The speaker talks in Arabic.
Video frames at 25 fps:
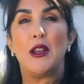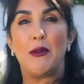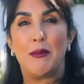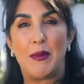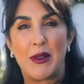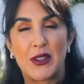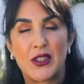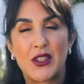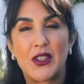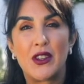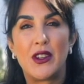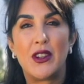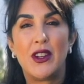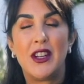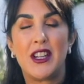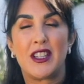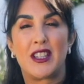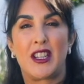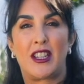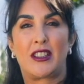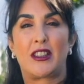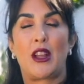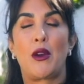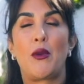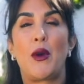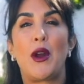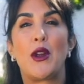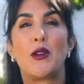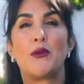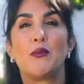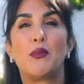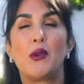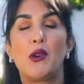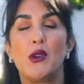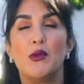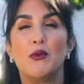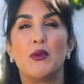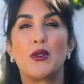باش حيت عطاوها اون
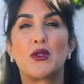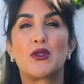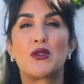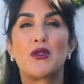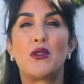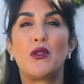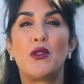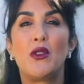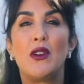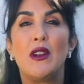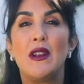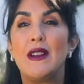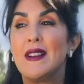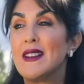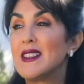بروموسيون